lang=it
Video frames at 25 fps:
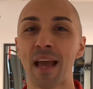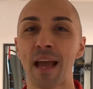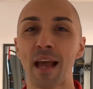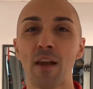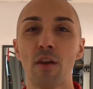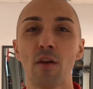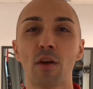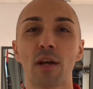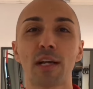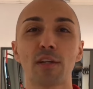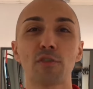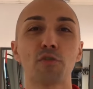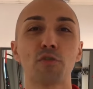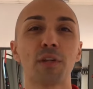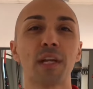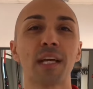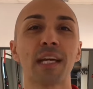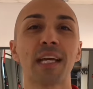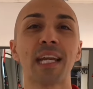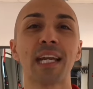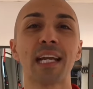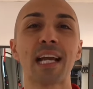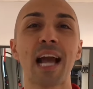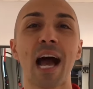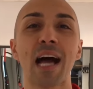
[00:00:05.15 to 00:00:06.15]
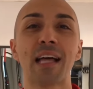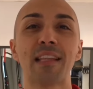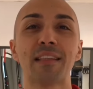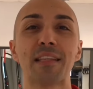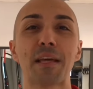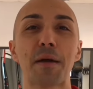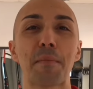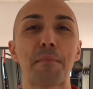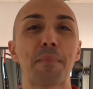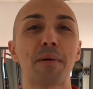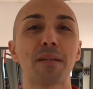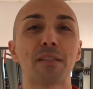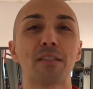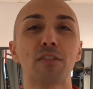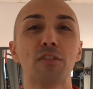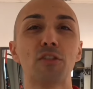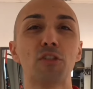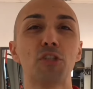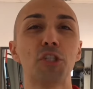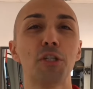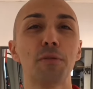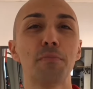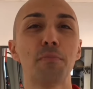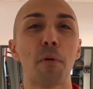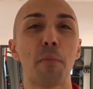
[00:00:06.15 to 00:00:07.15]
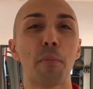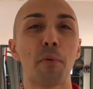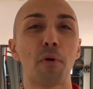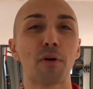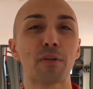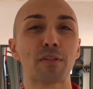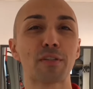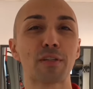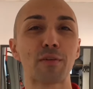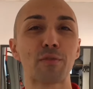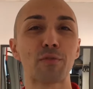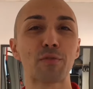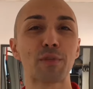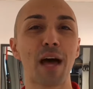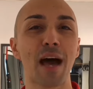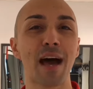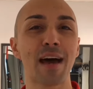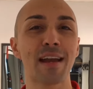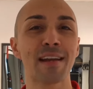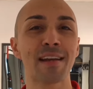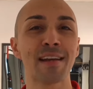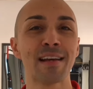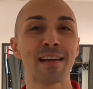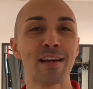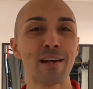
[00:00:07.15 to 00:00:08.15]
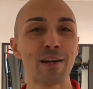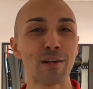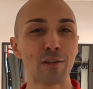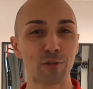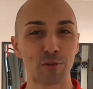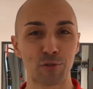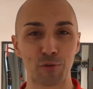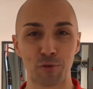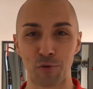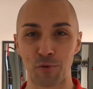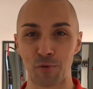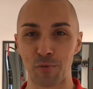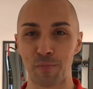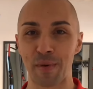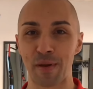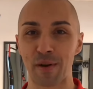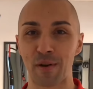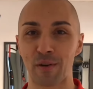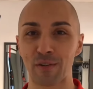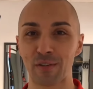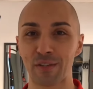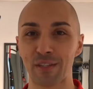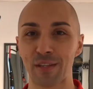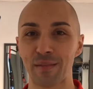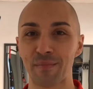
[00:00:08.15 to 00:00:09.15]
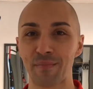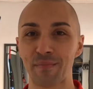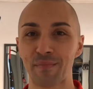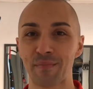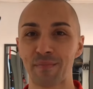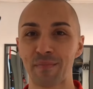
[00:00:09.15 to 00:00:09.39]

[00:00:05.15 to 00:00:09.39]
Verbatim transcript: Le occasioni aggreganti a base di cibo poco salutare sono numerose.